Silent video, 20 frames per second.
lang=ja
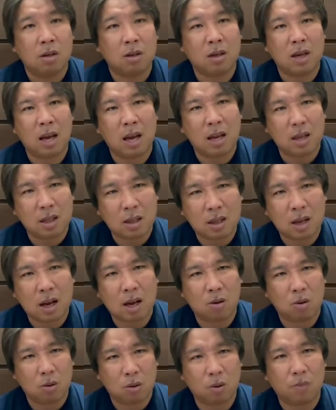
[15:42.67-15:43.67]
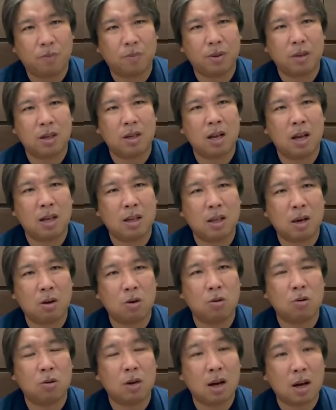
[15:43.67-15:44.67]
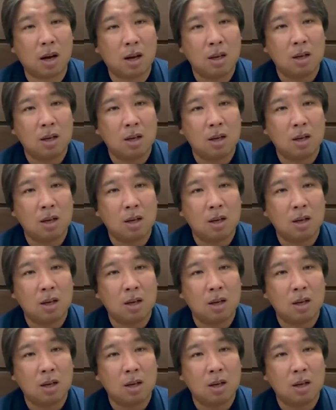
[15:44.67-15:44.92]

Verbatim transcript: 源田を入れた方が、